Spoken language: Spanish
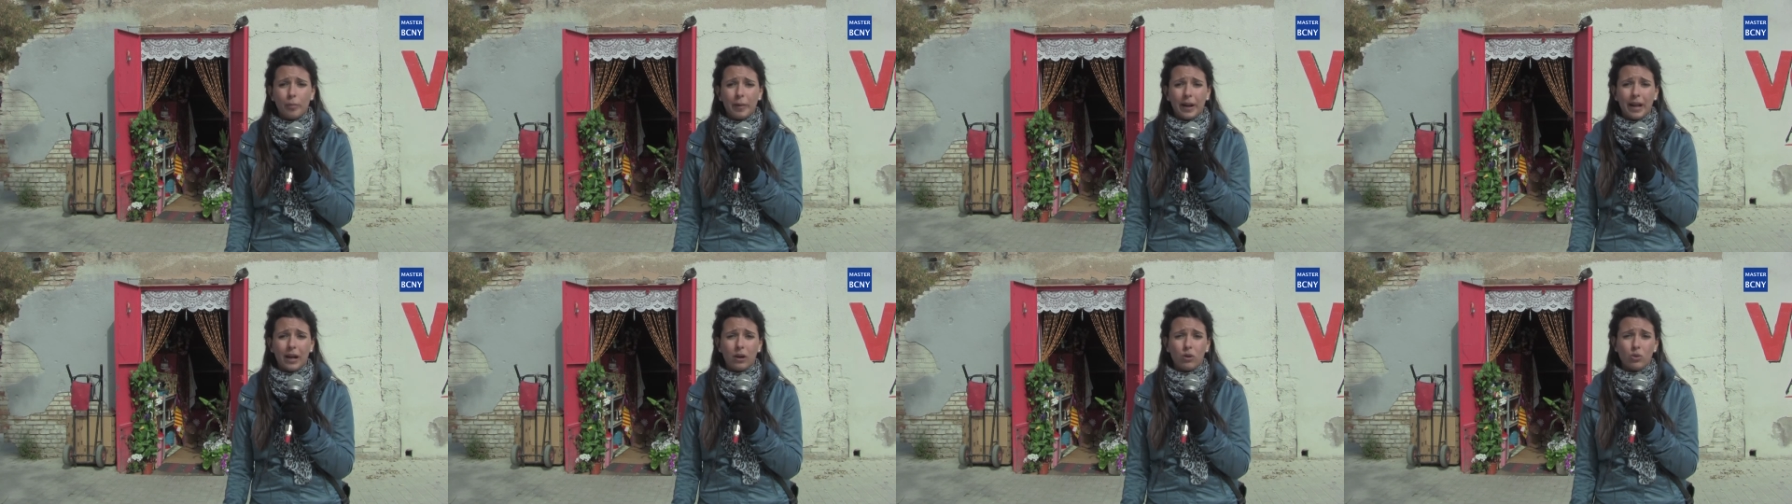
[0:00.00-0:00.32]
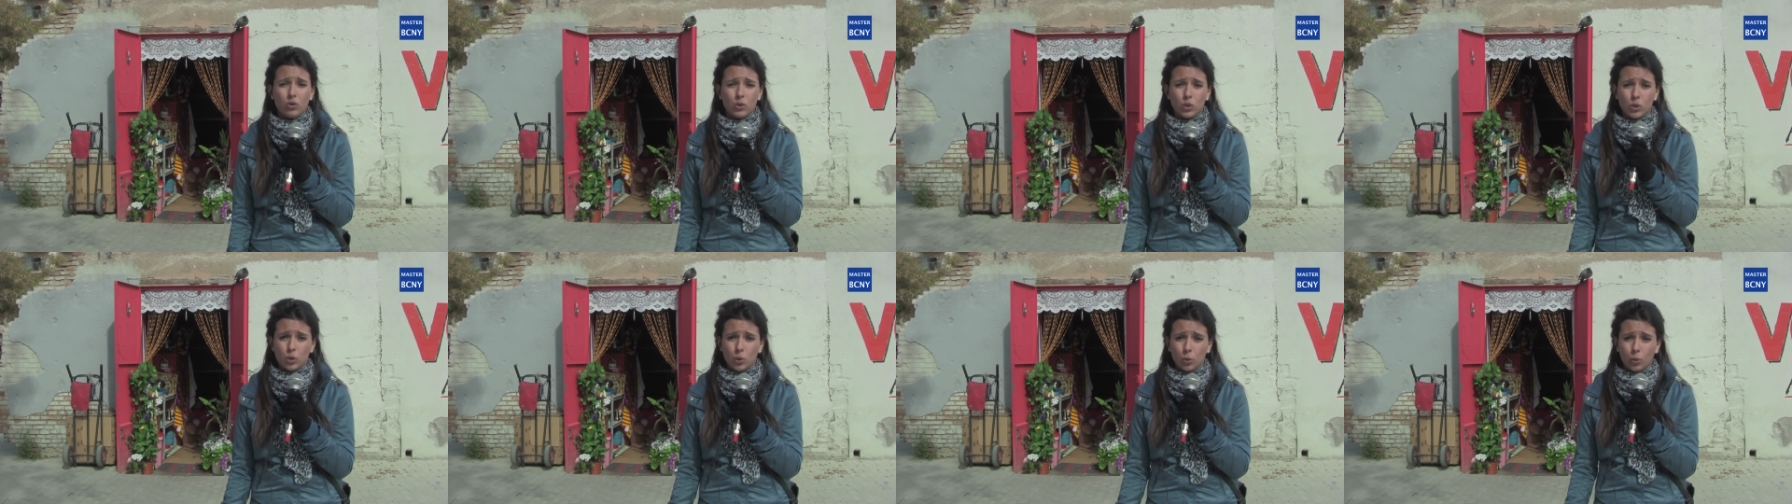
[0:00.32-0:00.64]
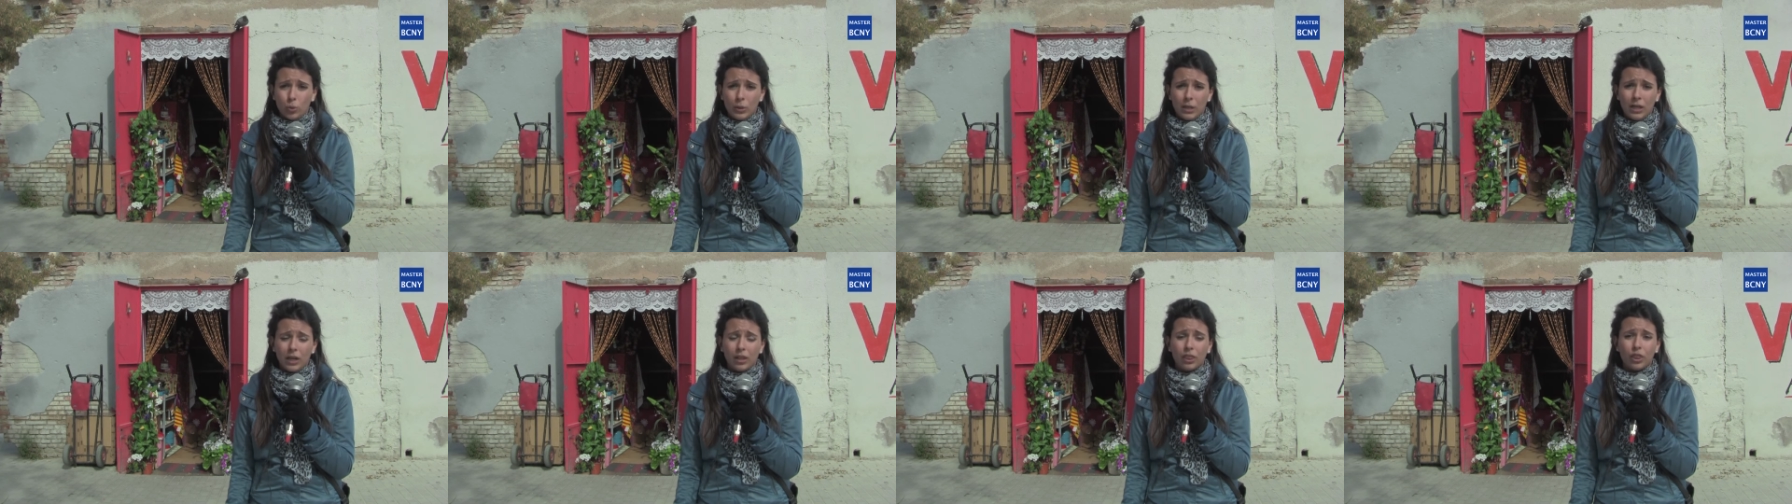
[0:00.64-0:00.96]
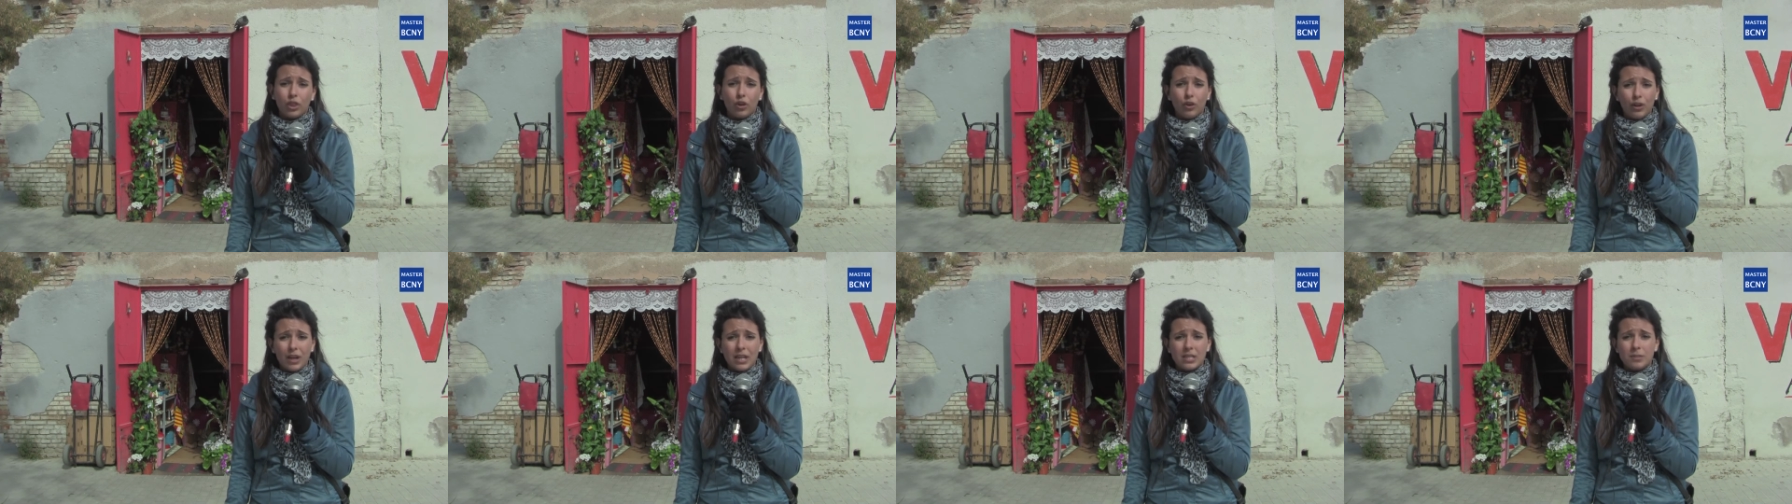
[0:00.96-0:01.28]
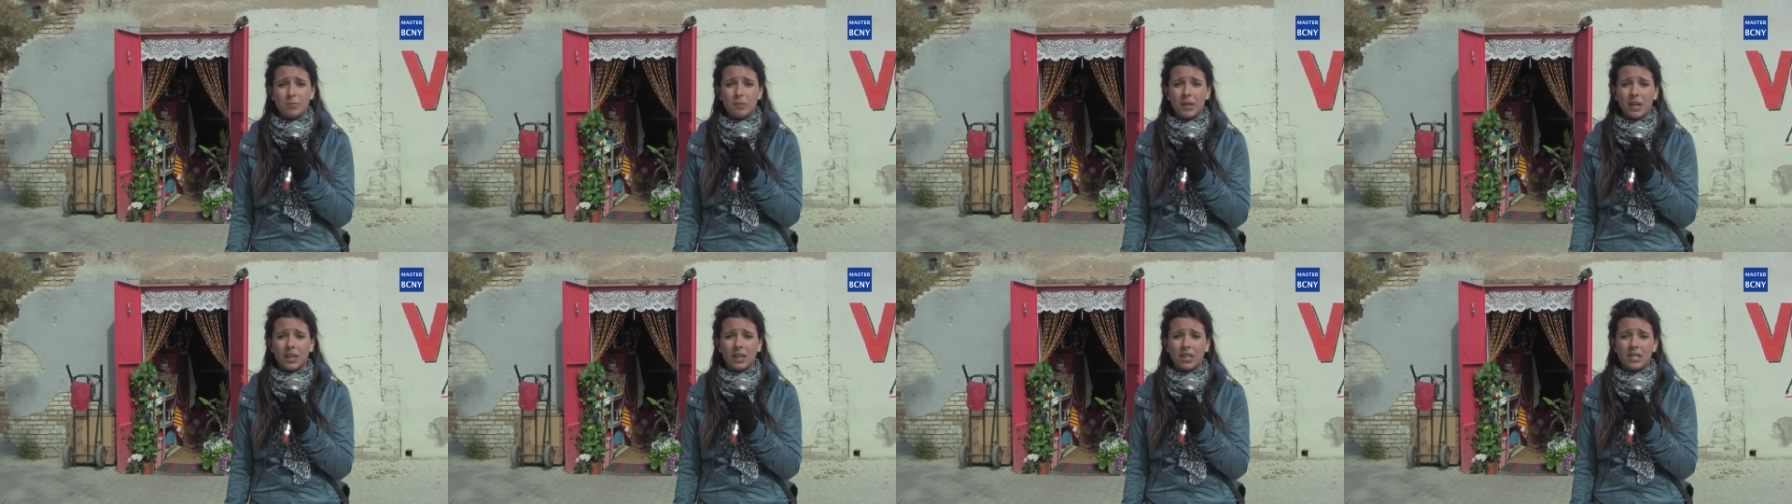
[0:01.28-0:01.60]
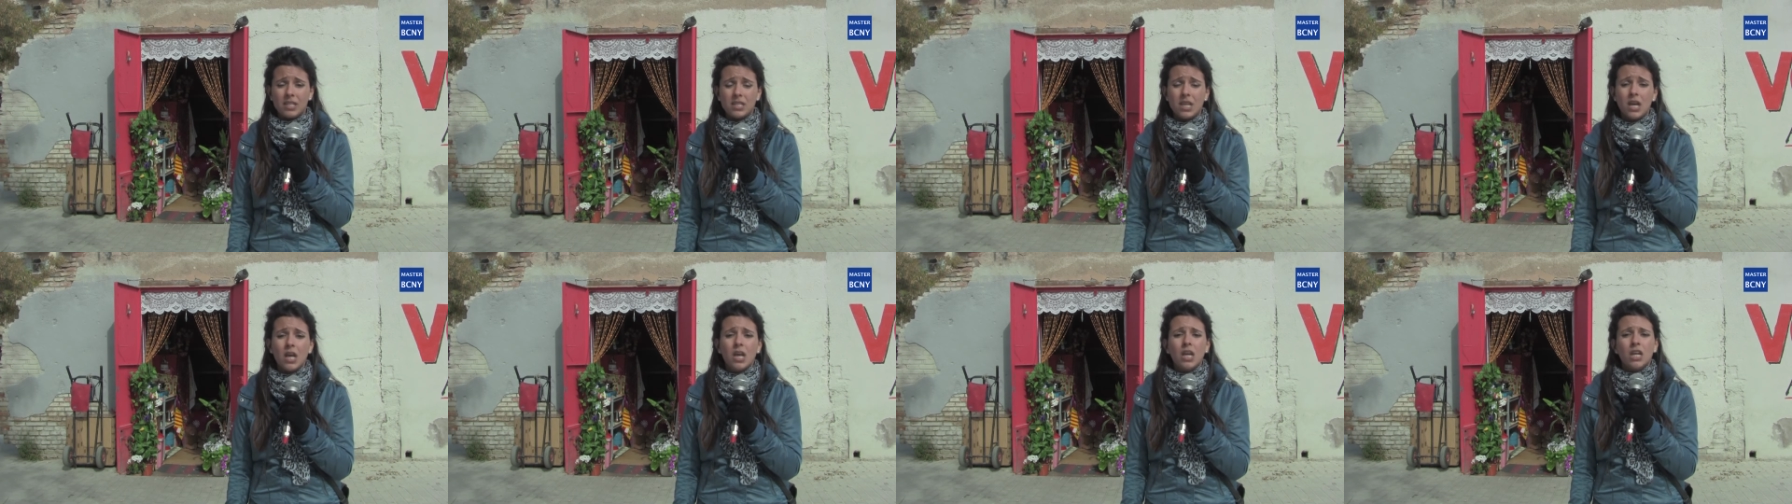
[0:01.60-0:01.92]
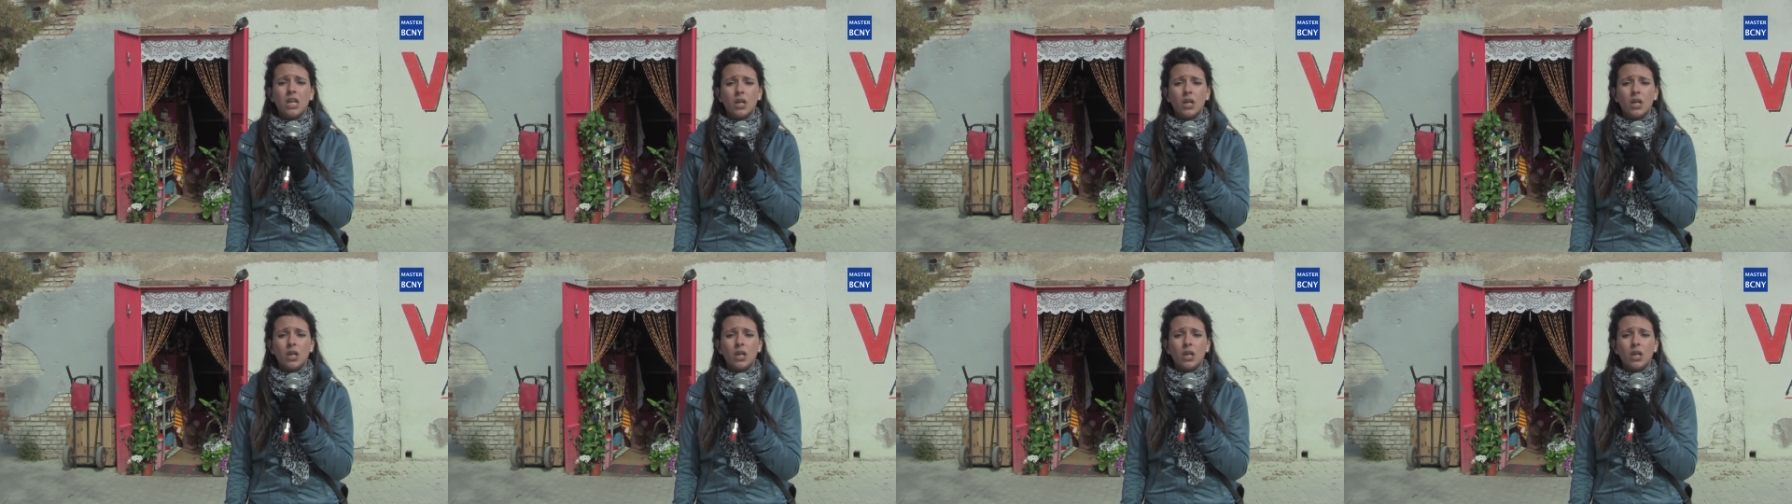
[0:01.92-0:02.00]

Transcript: para construir zonas verdes